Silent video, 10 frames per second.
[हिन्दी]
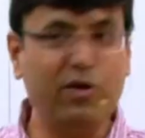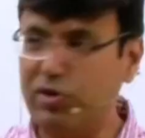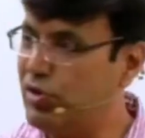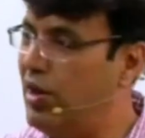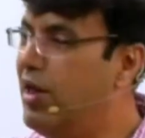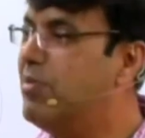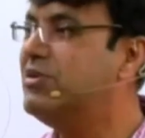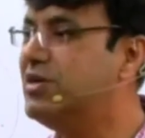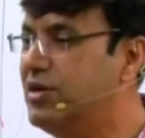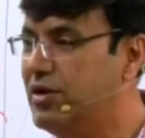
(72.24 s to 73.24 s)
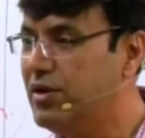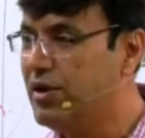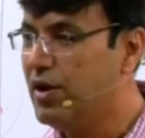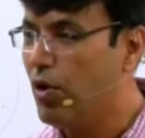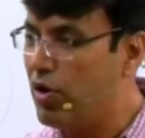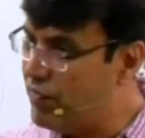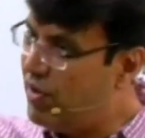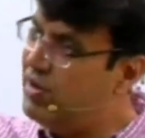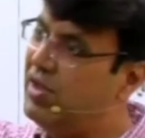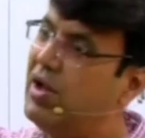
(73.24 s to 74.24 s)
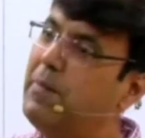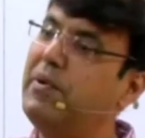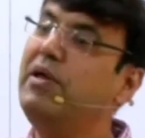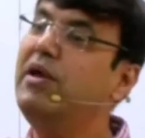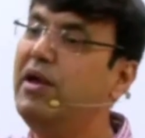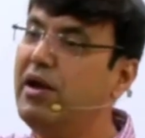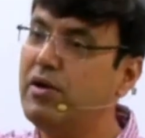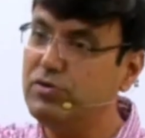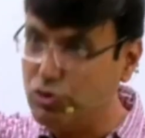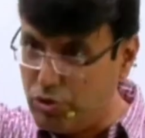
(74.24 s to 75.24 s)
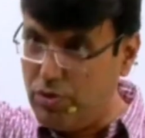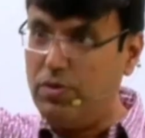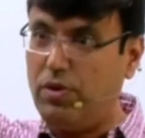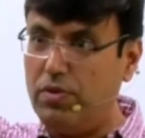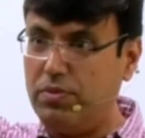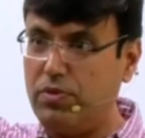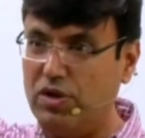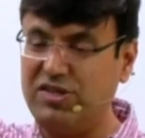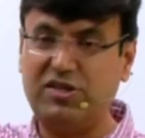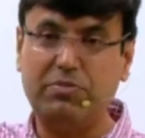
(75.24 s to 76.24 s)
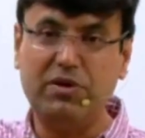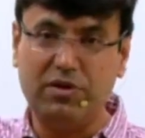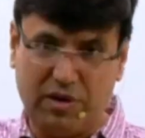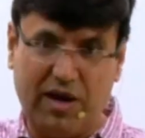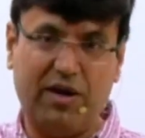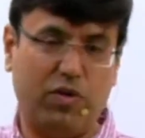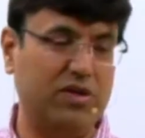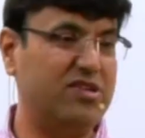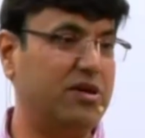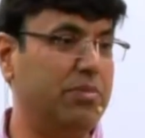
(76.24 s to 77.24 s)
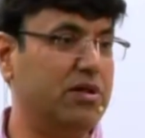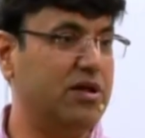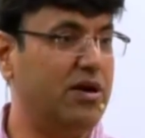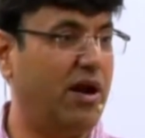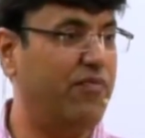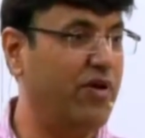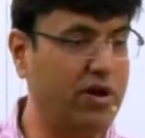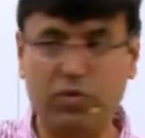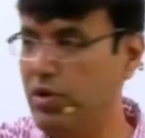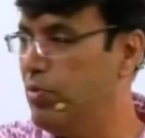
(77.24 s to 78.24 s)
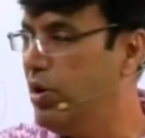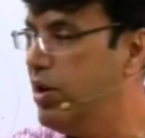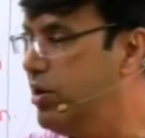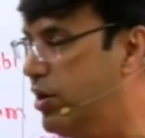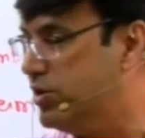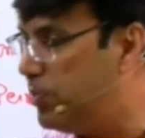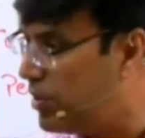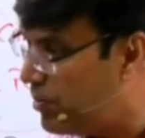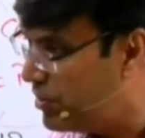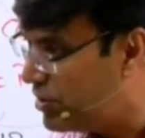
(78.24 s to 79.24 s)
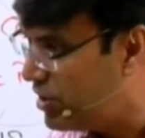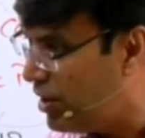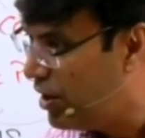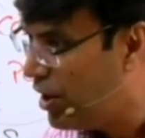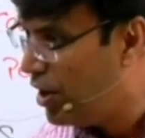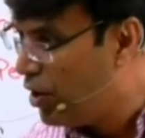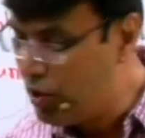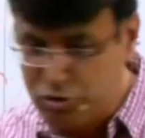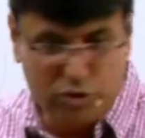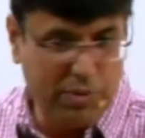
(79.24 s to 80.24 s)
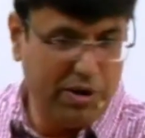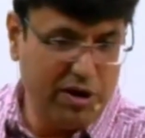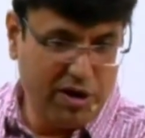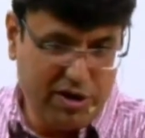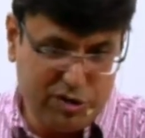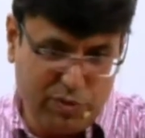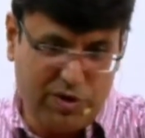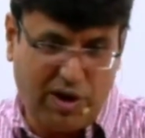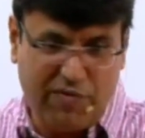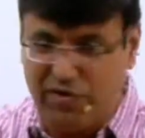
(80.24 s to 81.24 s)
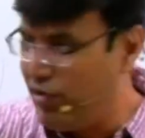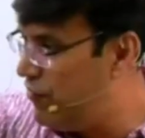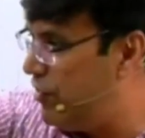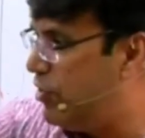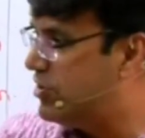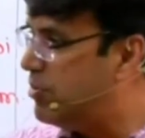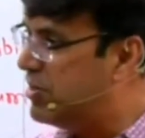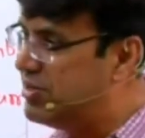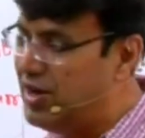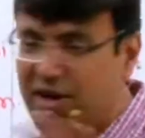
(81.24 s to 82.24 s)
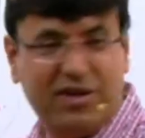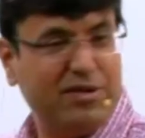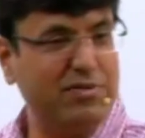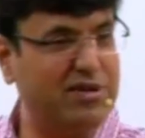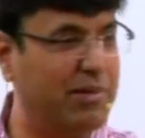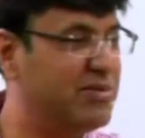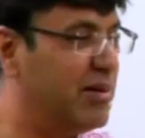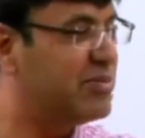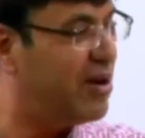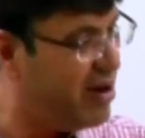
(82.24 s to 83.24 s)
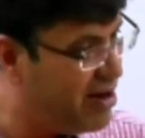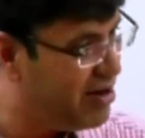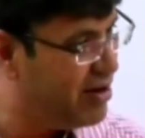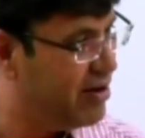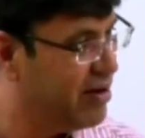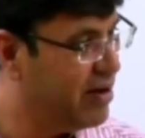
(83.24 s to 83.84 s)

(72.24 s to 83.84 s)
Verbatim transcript: गई और तालियां बज गई और वहां निगाह पड़ी एक जो कांस्टेबल हेड कांस्टेबल थे ट्रैफिक के उनने बोला यार ये गजब काम करता है और चूंकि भीड़ लग गई तो वो ट्रैफिक वाफिक को ऐसा बचाने के सब स्टेप स्टेप्स करने लगा